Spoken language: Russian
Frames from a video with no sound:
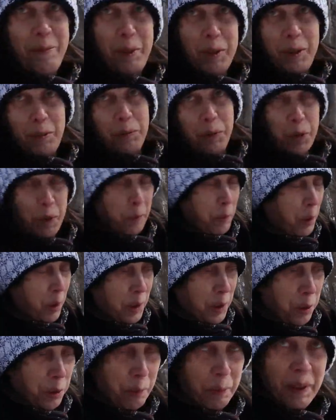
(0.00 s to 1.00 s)
потому что
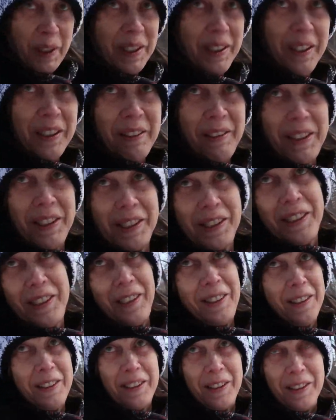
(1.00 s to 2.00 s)
много что планировалось
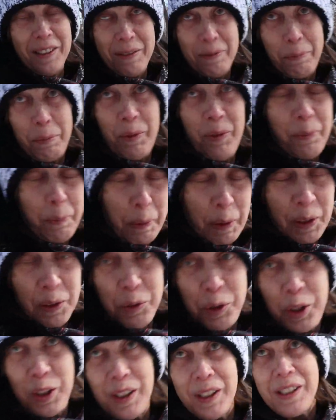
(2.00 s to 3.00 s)
сделать, а
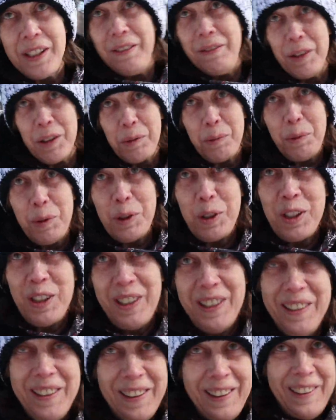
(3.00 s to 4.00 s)
получилось
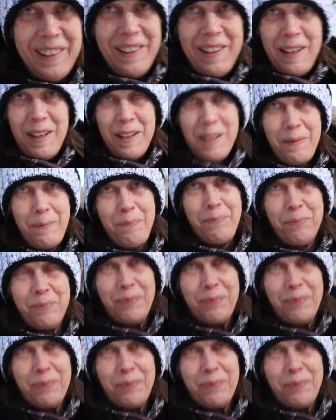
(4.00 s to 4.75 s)
невозможно. Ну вот что вы